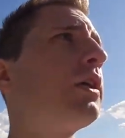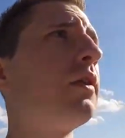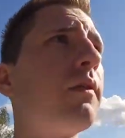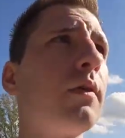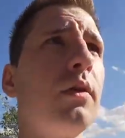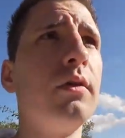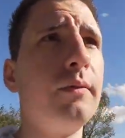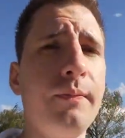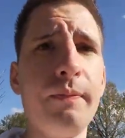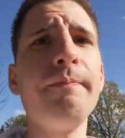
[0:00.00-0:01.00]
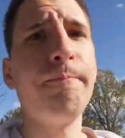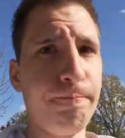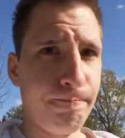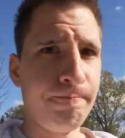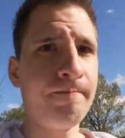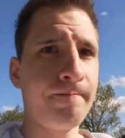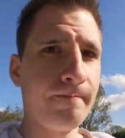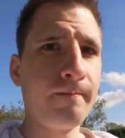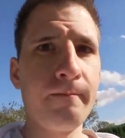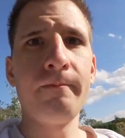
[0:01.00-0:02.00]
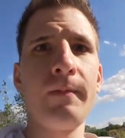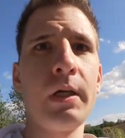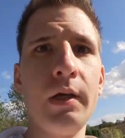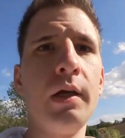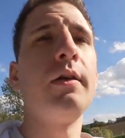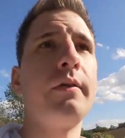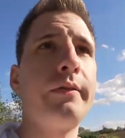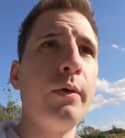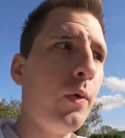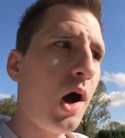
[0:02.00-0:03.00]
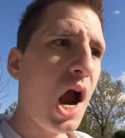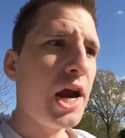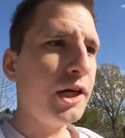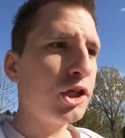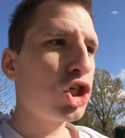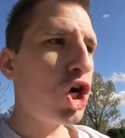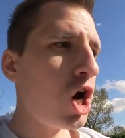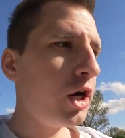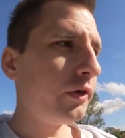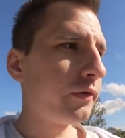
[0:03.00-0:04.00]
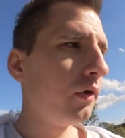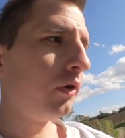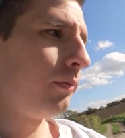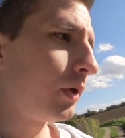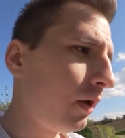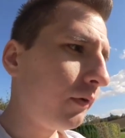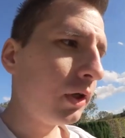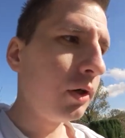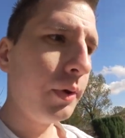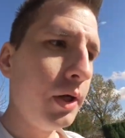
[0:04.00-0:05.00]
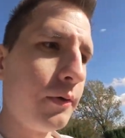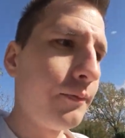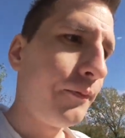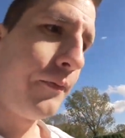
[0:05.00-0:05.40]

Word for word: stechen zu können. Mhm. So ein Scheiß. Oh, guck mal, da haben wir eine Libelle.